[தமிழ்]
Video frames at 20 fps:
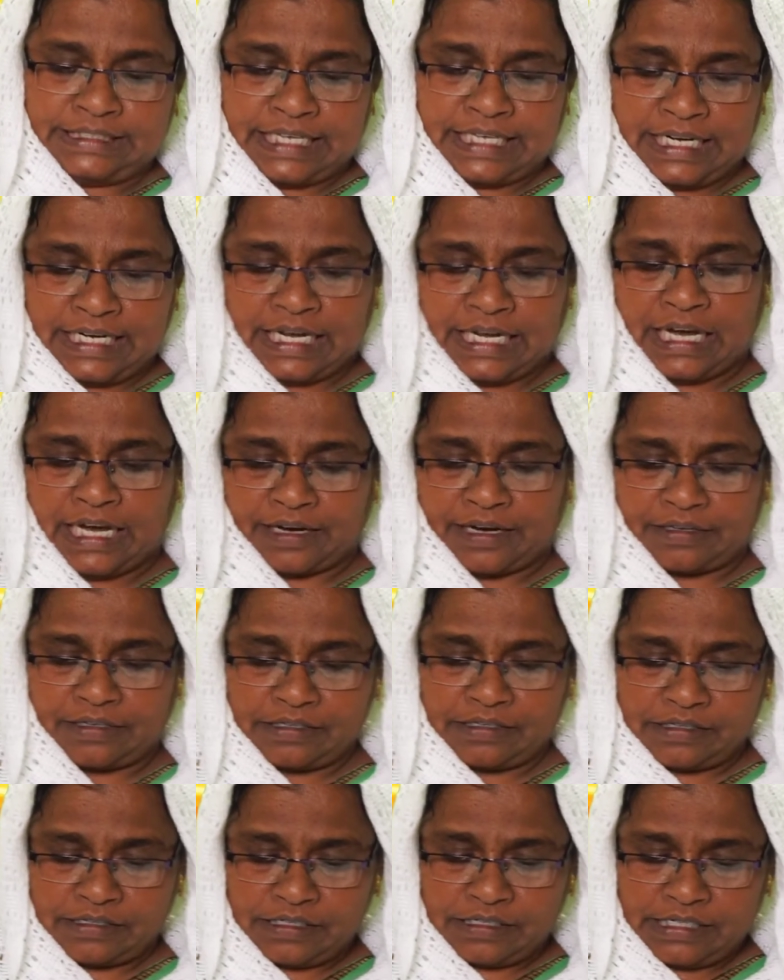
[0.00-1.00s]
என்றார்
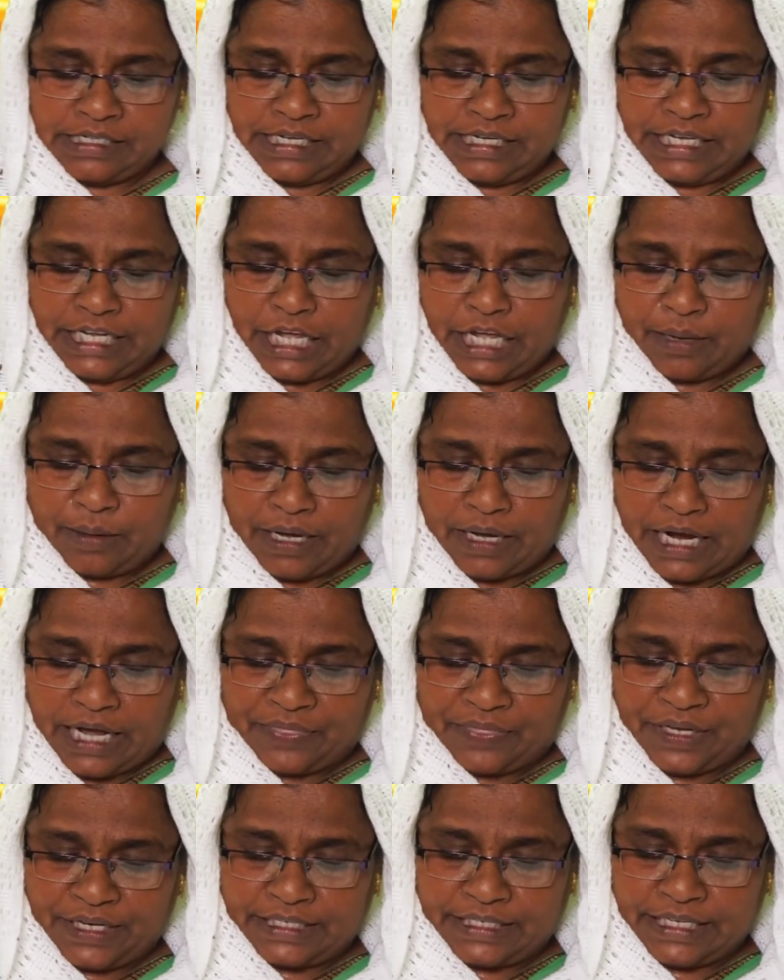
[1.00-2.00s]

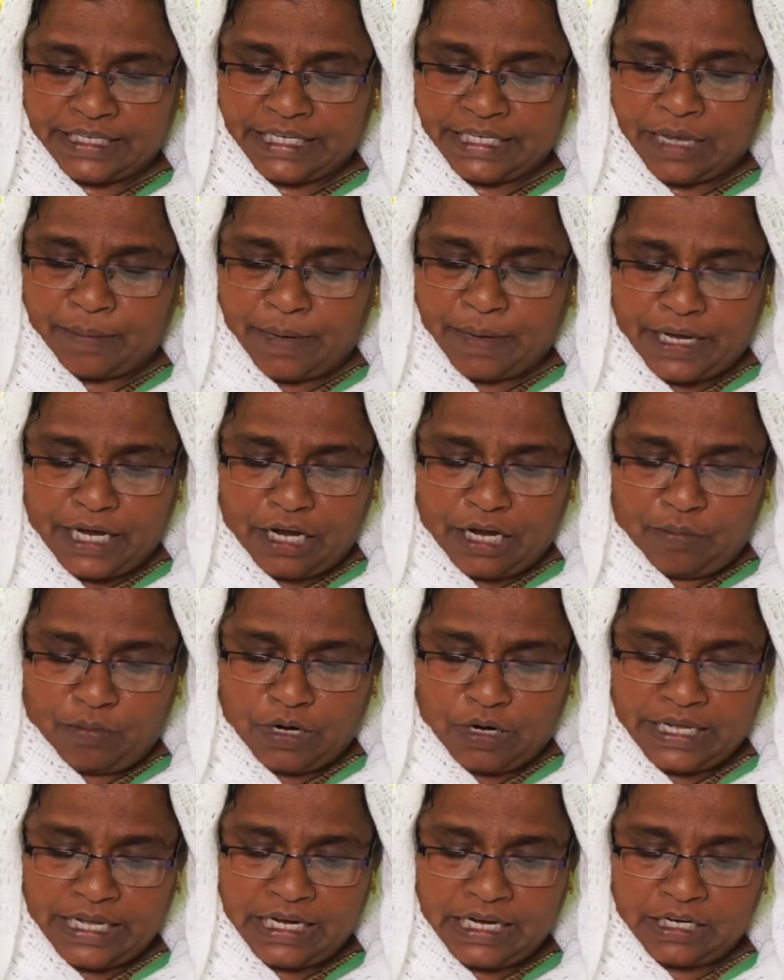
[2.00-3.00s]
அதற்கு எவரே
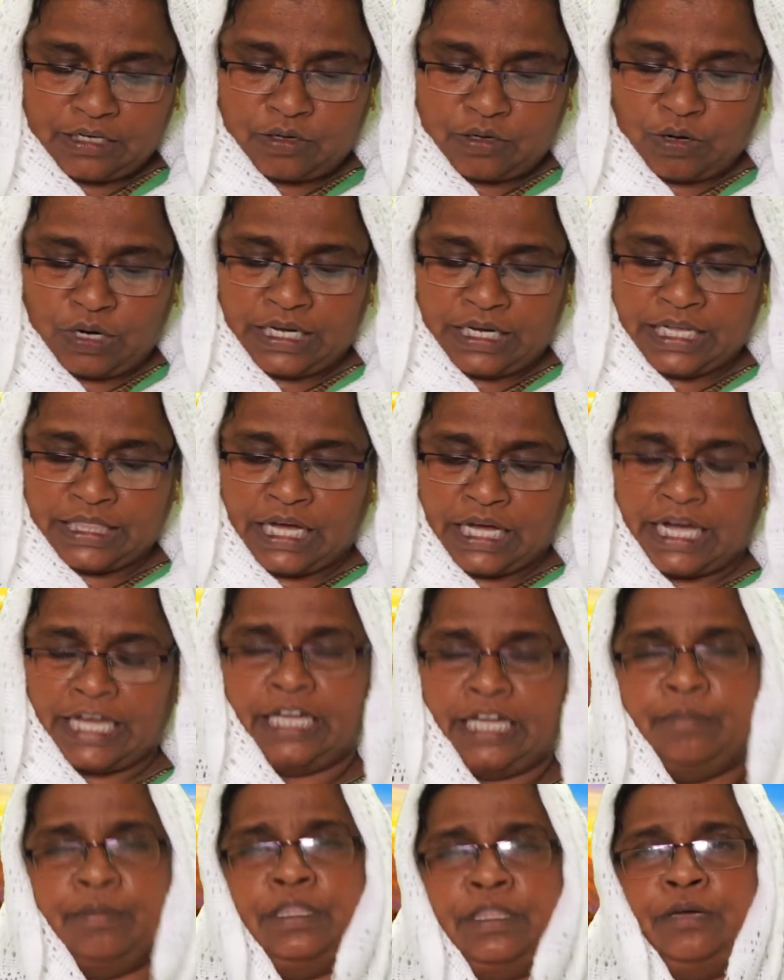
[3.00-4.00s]
மொழியில் கொள்கதா
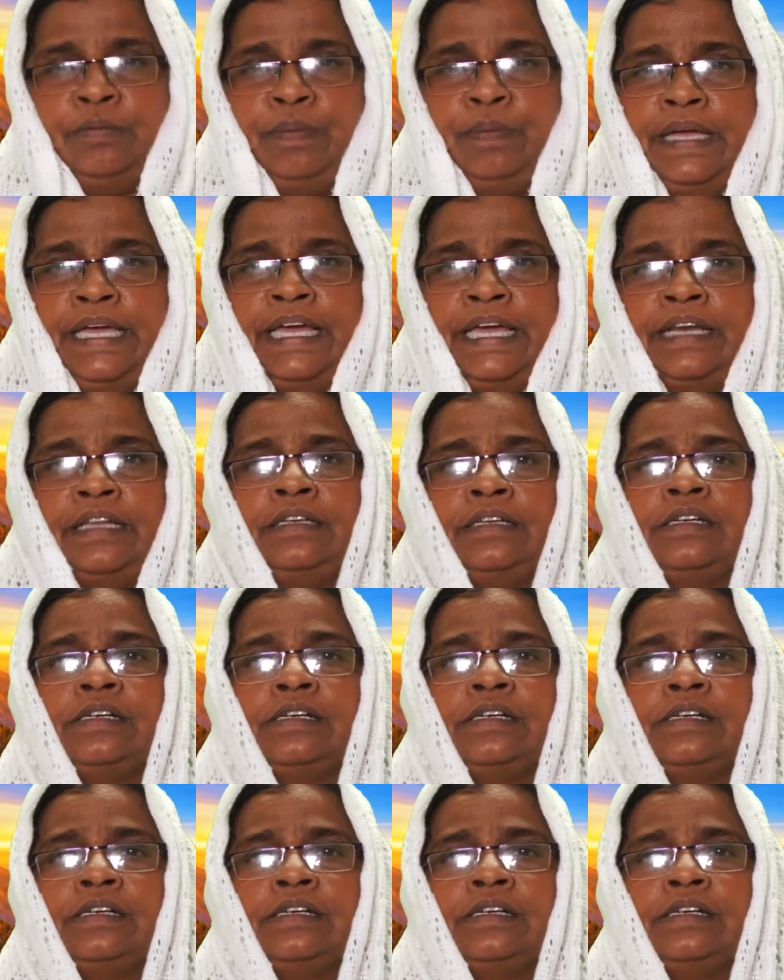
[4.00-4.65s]
என்பது பெயர்